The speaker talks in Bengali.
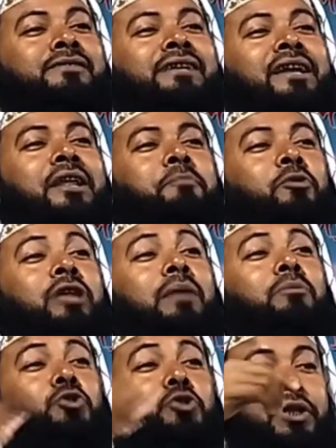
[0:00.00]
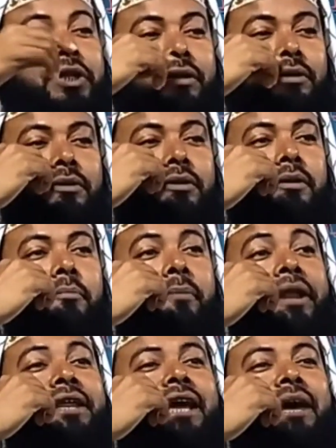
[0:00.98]
ইসরায়েলের প্রধানমন্ত্রী
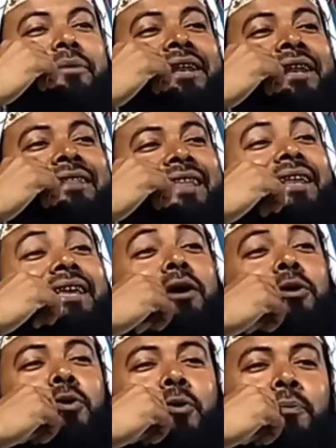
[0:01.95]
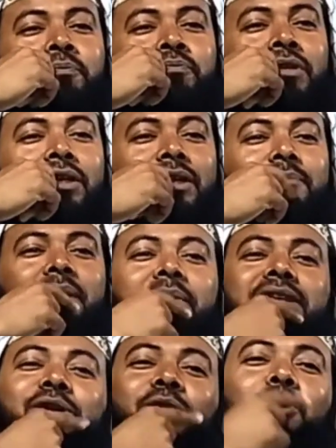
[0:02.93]
বেনিয়ামিন নেতানিয়াহু
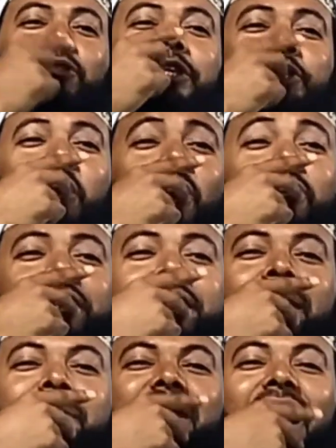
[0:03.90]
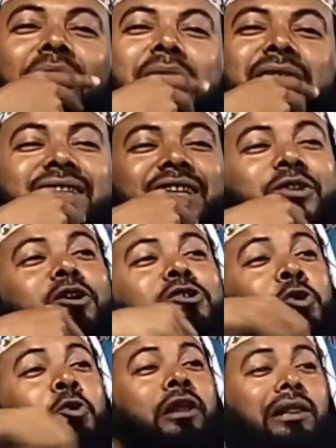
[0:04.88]
ভেবেছিল অতি সহজেই আমি হামাসকে
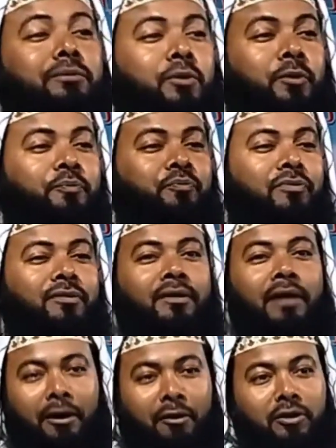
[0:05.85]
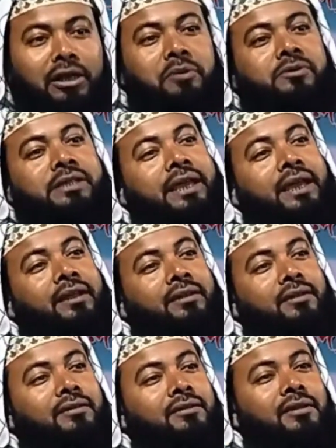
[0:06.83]
ধ্বংস করে দেব এখন নিউজ দেখেন
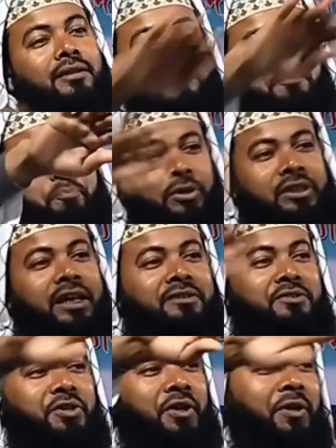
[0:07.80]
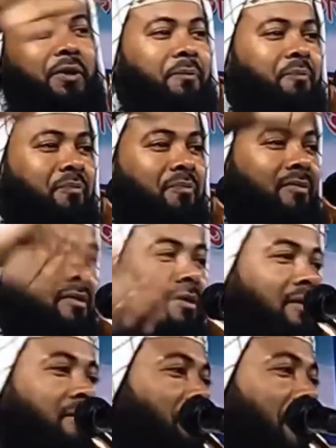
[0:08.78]
পিছাচ্ছে
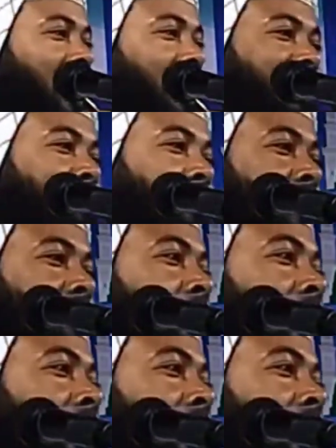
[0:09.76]
পালাতে পথ